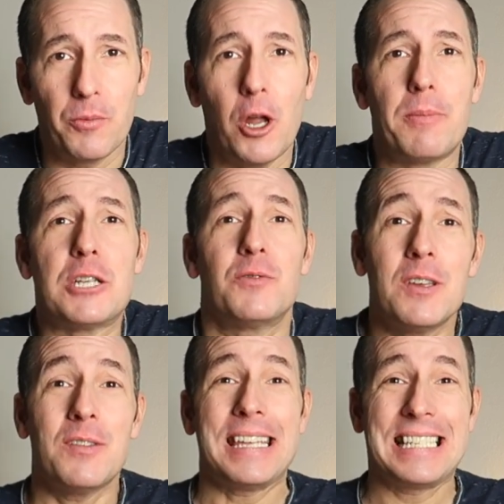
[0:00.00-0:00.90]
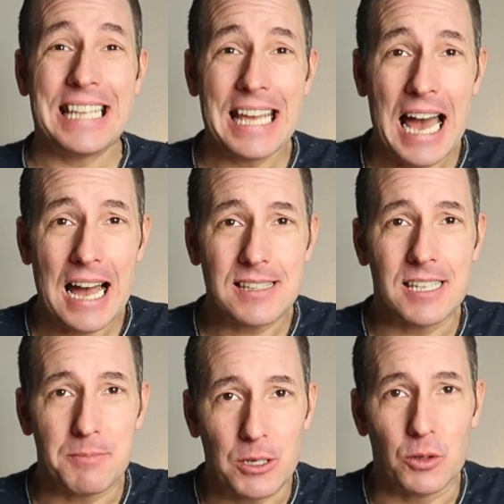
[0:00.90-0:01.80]
auf meiner Homepage
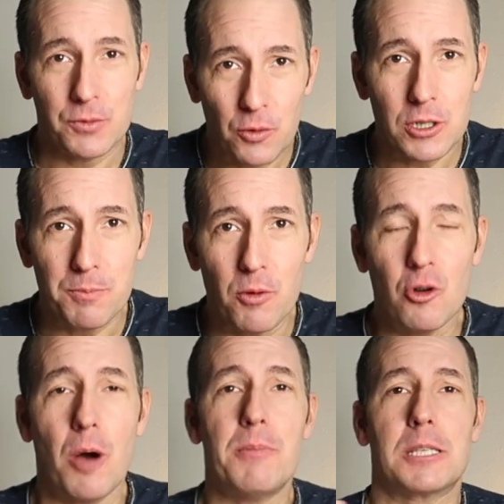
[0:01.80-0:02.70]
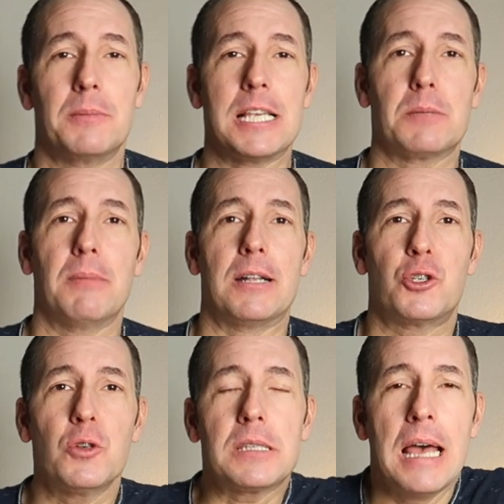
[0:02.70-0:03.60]
www.d18-foto.com. Bis zum nächsten Mal.
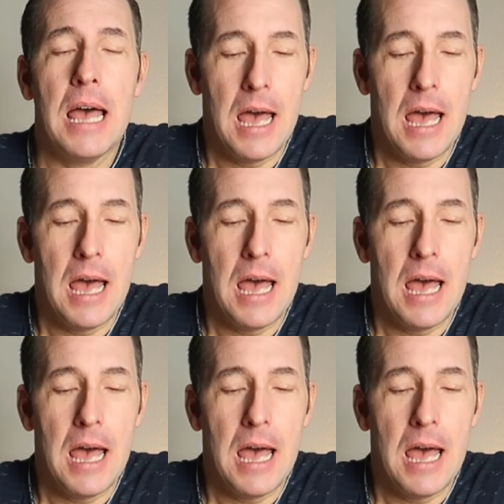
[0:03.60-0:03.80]
Tschüss.